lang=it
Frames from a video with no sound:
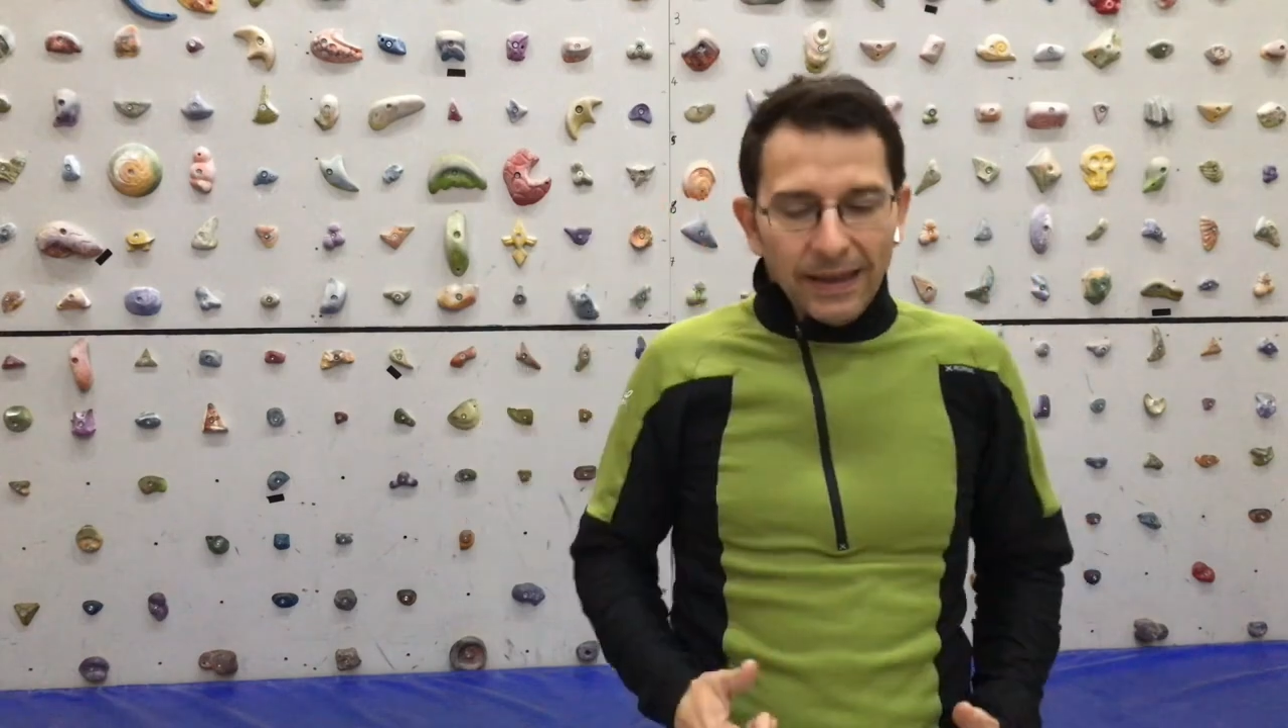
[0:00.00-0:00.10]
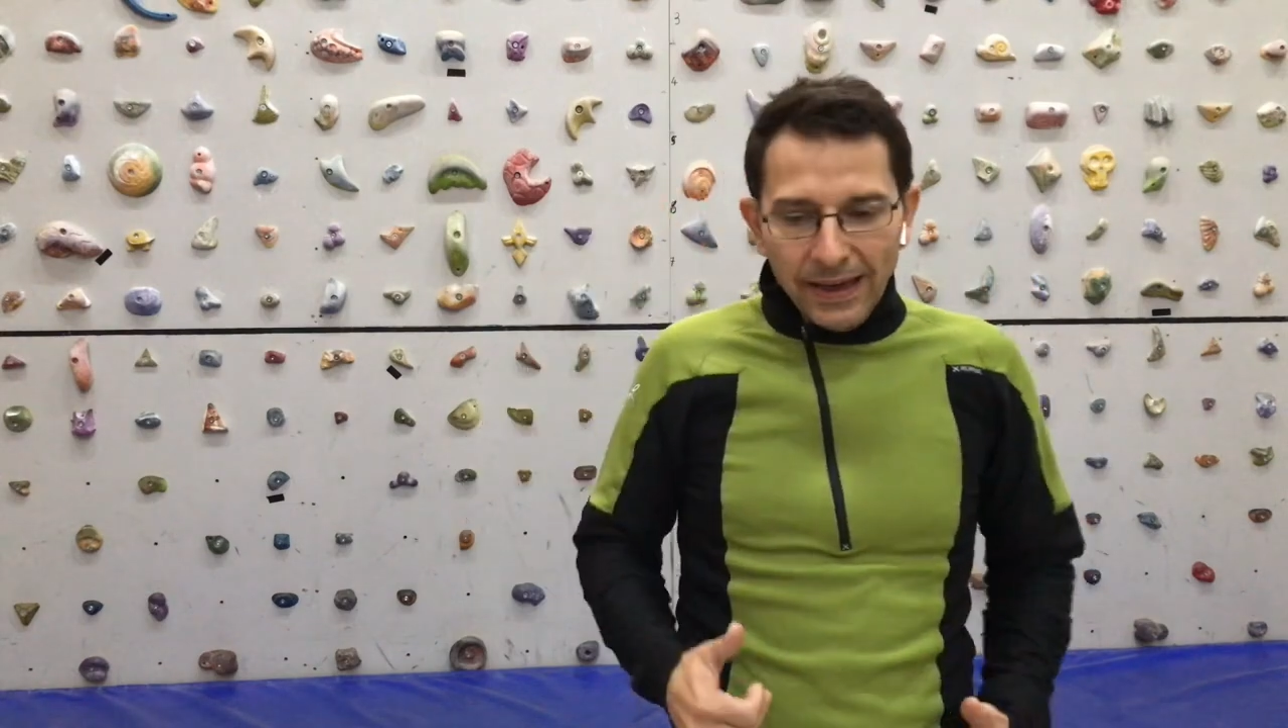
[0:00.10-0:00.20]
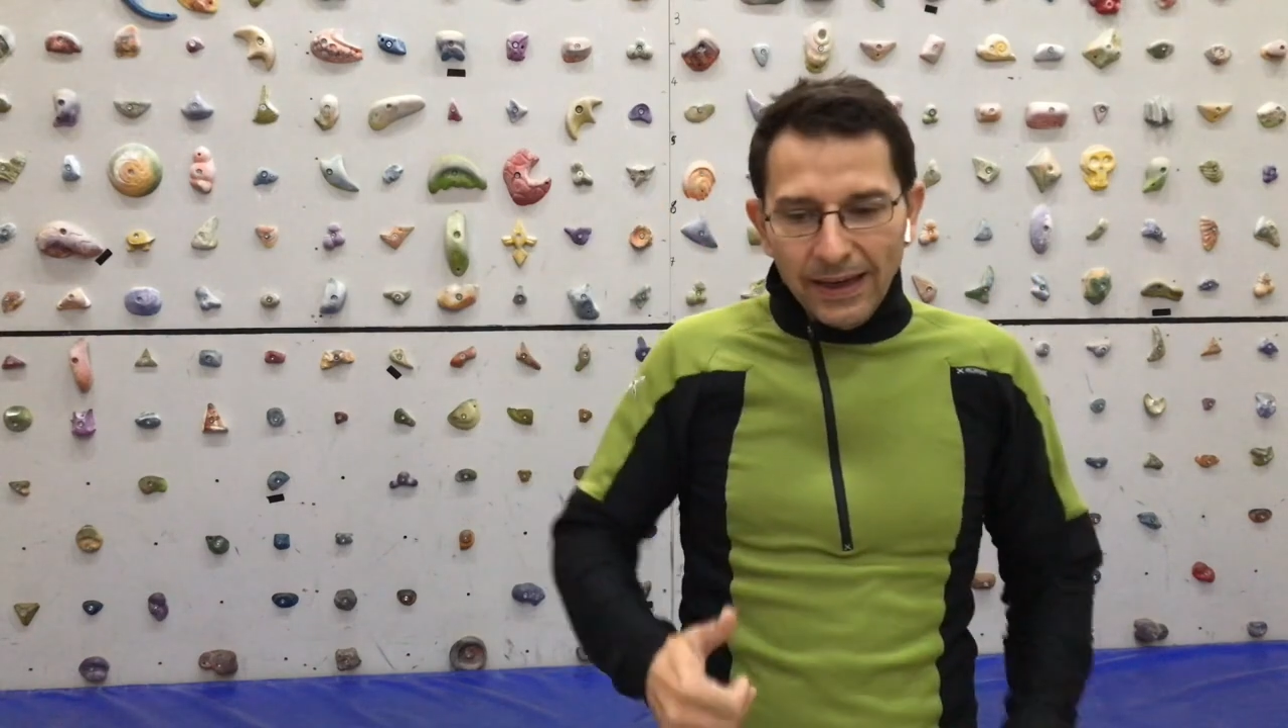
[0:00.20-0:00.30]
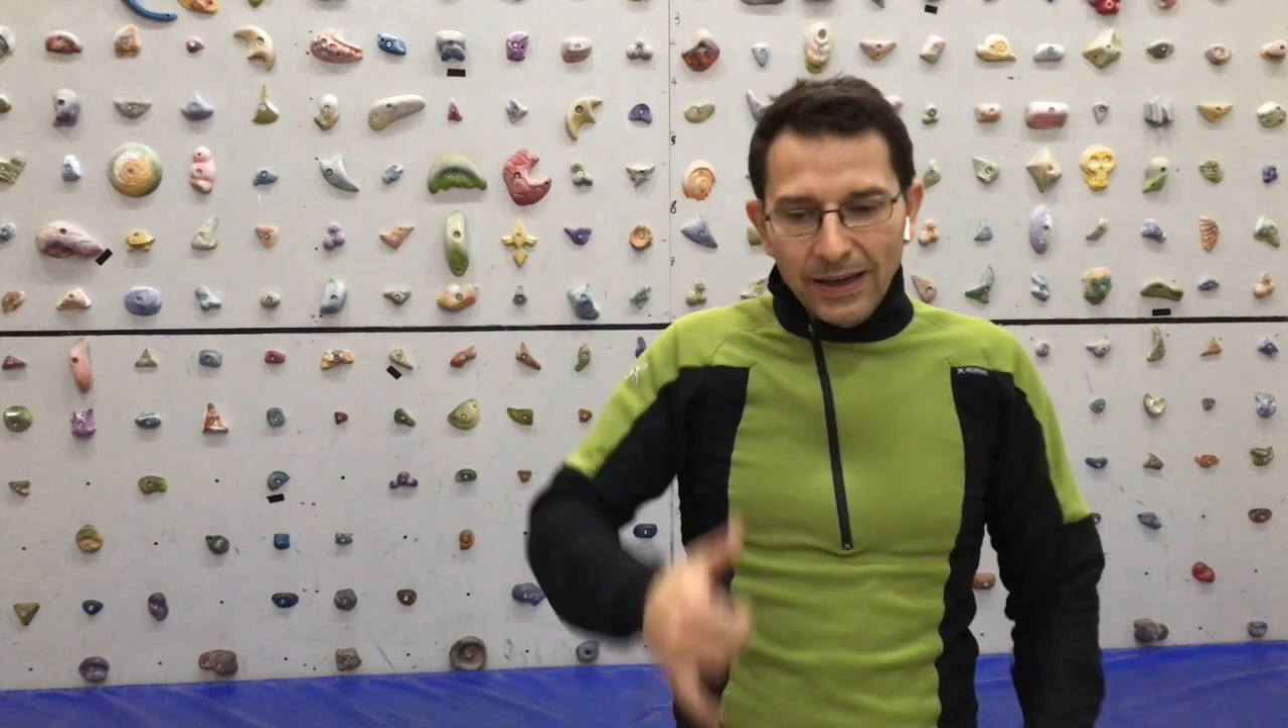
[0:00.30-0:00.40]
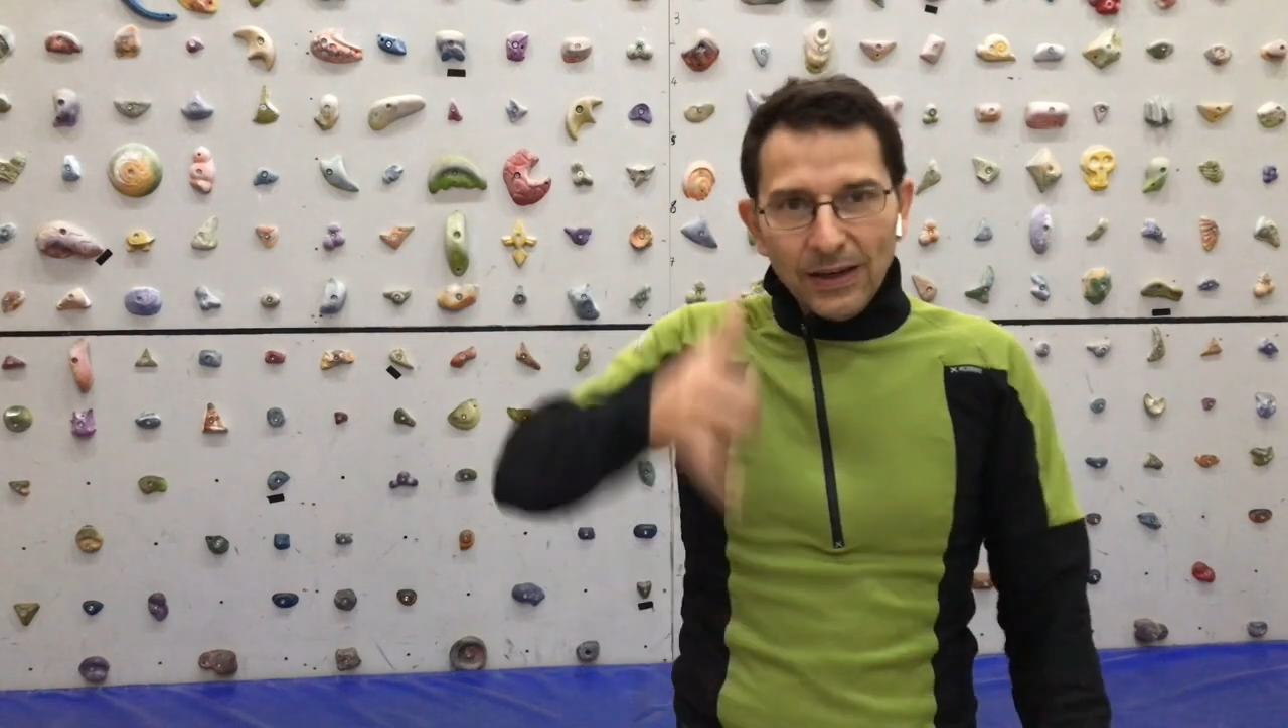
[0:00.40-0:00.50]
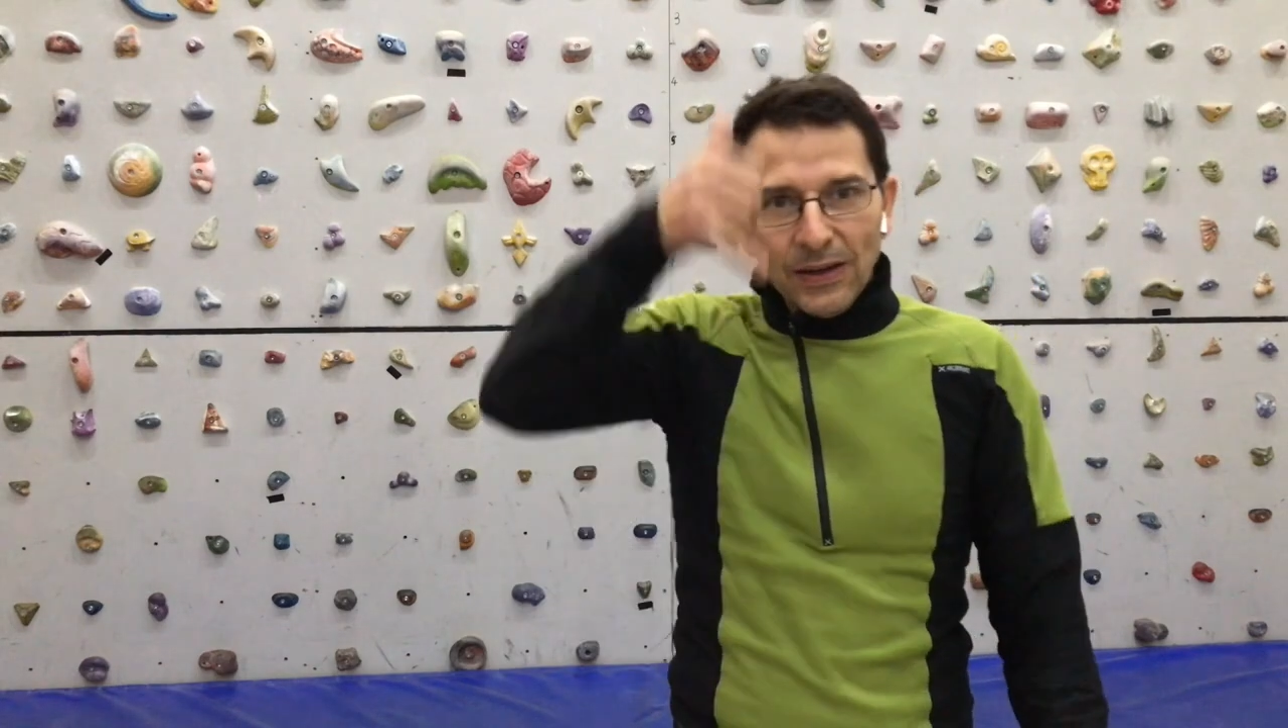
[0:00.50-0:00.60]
è,